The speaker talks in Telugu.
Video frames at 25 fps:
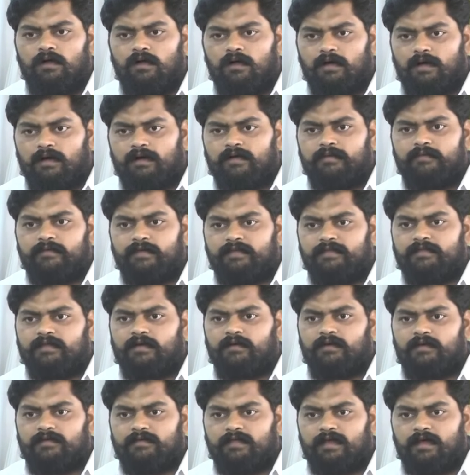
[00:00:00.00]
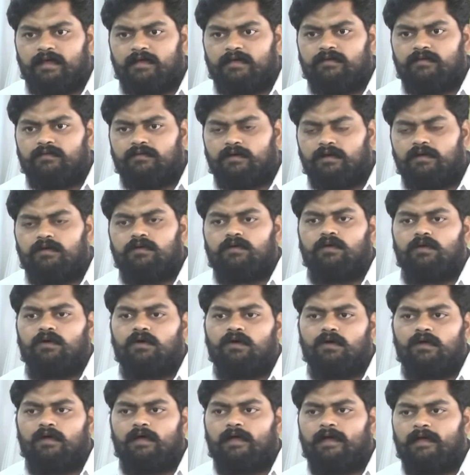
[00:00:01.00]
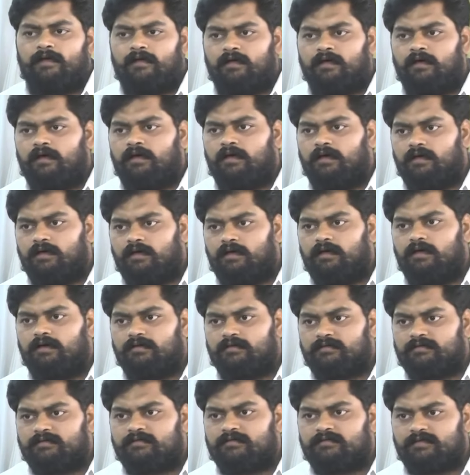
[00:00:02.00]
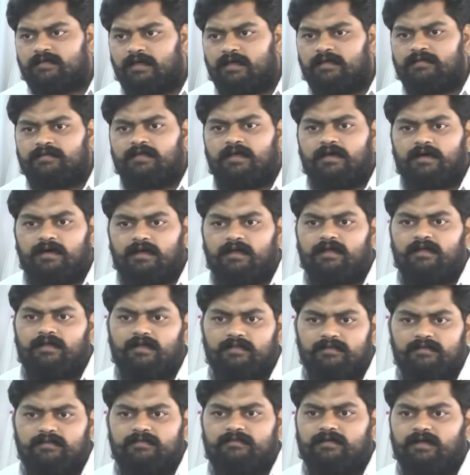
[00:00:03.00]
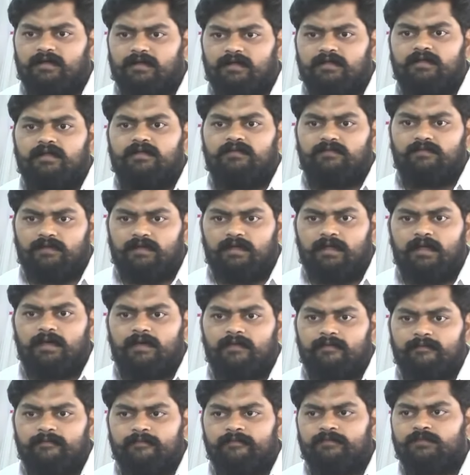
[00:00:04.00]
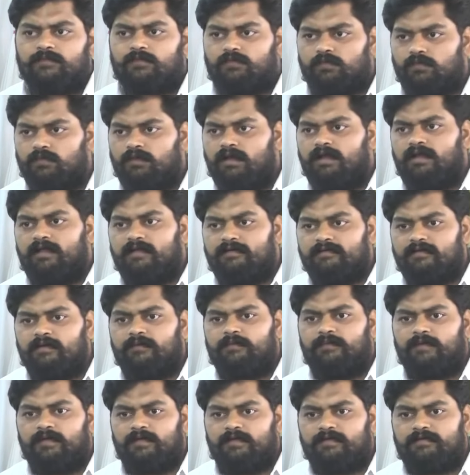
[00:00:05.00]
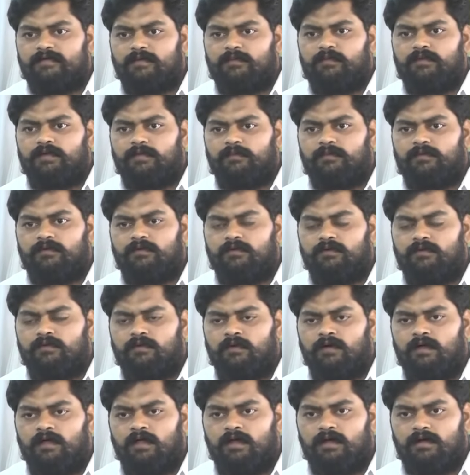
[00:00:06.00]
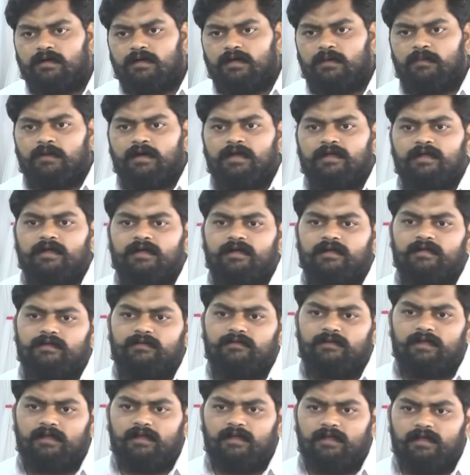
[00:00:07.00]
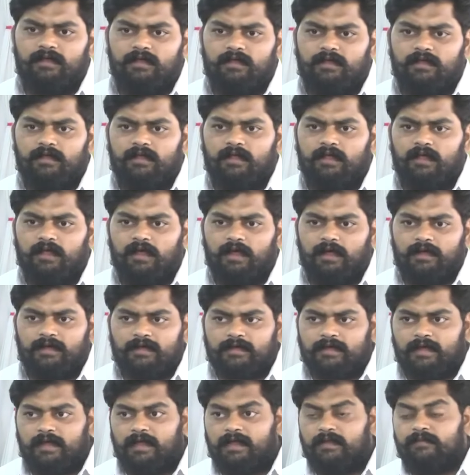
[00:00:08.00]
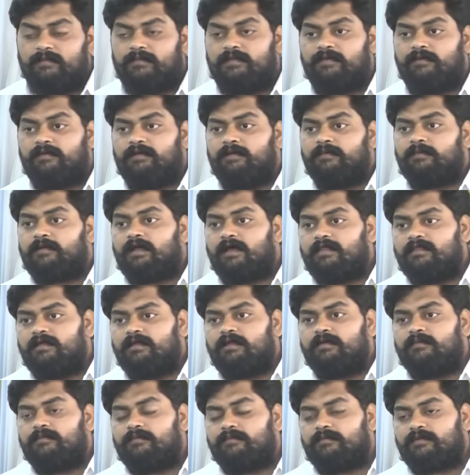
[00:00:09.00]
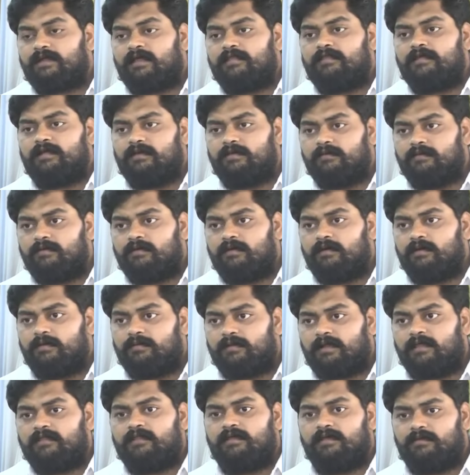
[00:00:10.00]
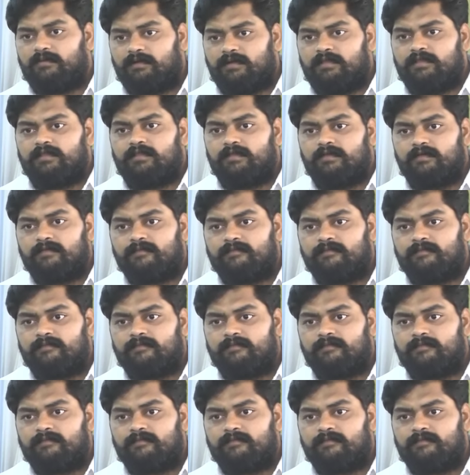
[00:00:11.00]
అక్కడ పోయిన తర్వాత ఆయన వేడుకో ఆయన సహాయ సహకారాలు అందిస్తాడని నేను విన్నా నువ్వు వెళ్ళని చెప్పి చెప్పినప్పుడు నా భార్య అక్కడికి వెళ్ళి ఆయన కాలం మీద ఒకటి ప్రాధార్య ప్రాధార్య ప్రాధేయపడింది